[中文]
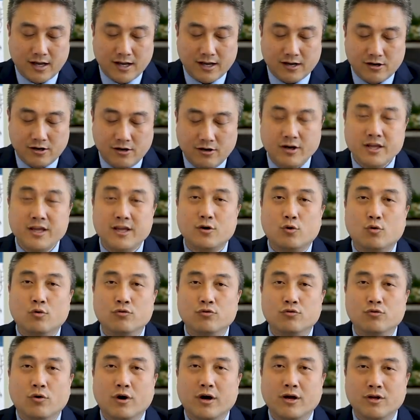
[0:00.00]
可以工
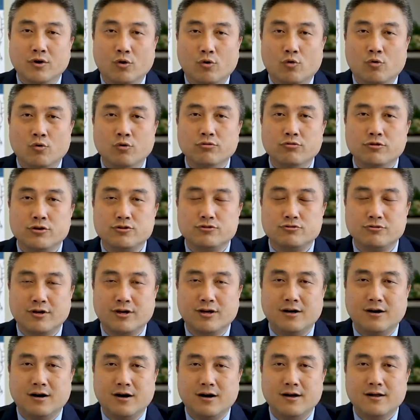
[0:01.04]
作，有工作许
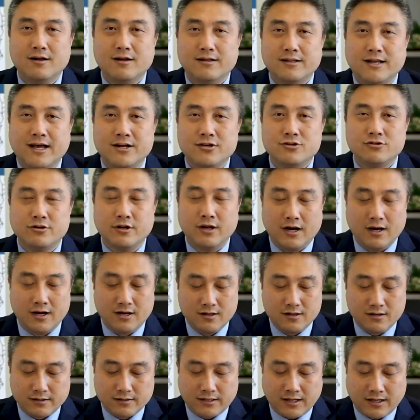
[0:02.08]
可，但是
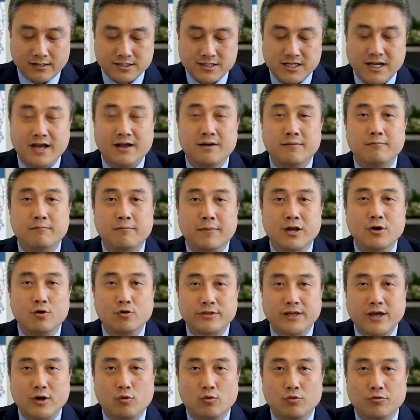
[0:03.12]
呢，当前没有
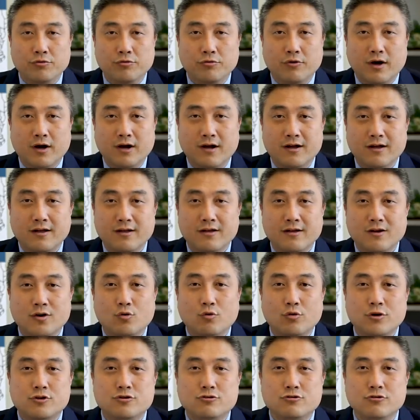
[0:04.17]
在工作。
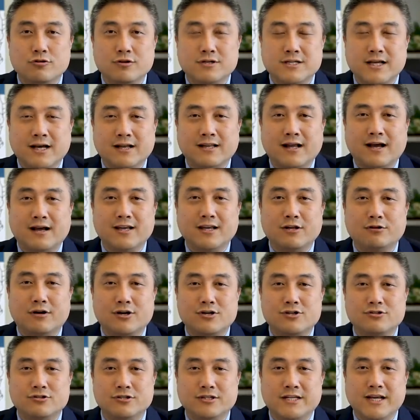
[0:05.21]
过去相当一段
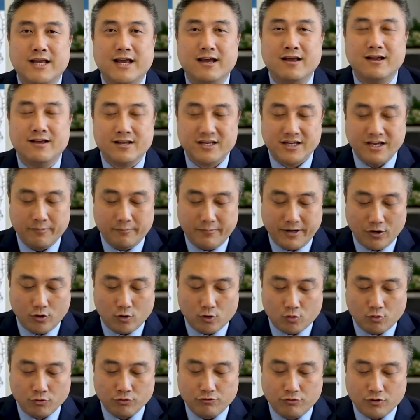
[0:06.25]
时间也没有
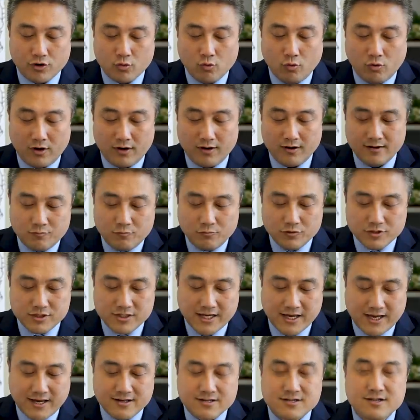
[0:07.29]
工作过，目
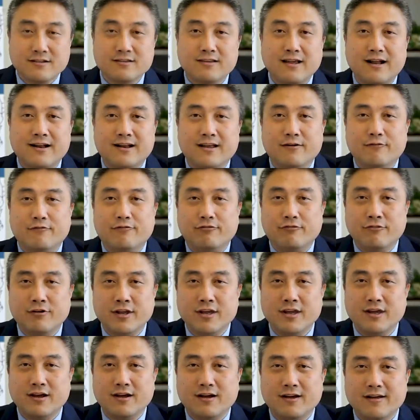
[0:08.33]
前正在领福
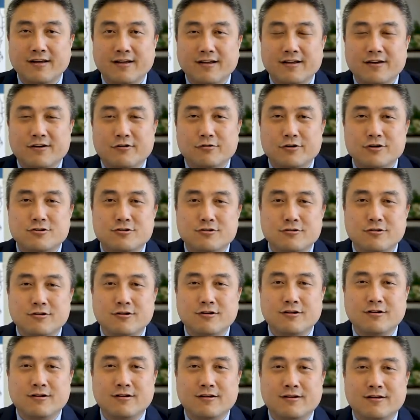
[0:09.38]
利，过
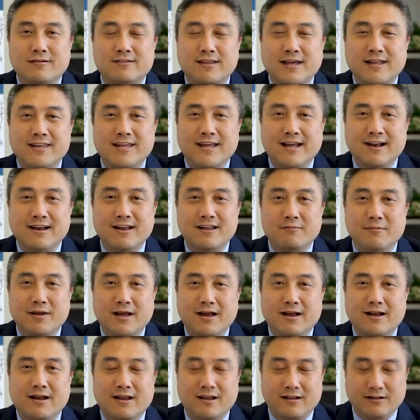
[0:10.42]
去3年里
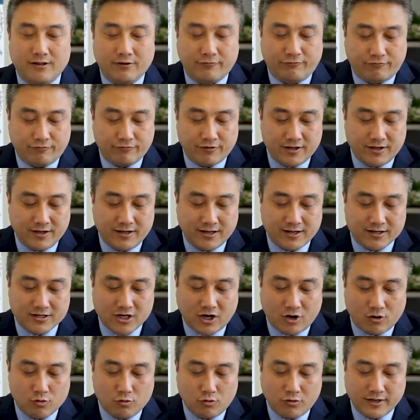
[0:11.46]
面领的福利也
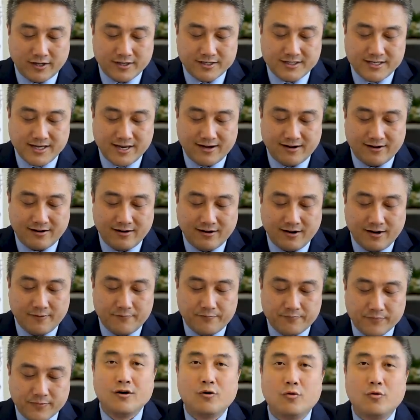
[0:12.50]
超过了限额，